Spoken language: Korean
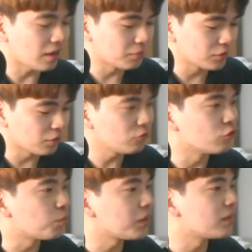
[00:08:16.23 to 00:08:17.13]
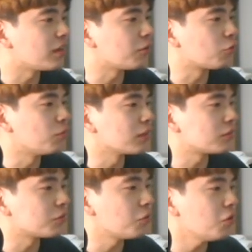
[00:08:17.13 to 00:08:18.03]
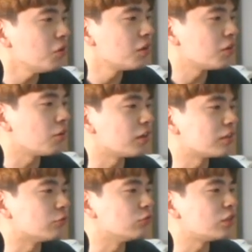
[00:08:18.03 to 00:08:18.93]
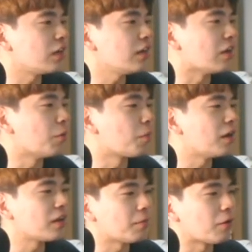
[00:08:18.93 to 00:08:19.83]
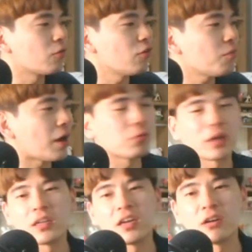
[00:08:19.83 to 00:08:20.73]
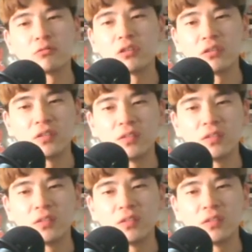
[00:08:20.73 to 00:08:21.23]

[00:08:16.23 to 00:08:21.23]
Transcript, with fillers: 하면서 루피를 데리고 도망치고, 여기 지금 울티 네 명 팔개 맞고 바로 마탱이 가고요.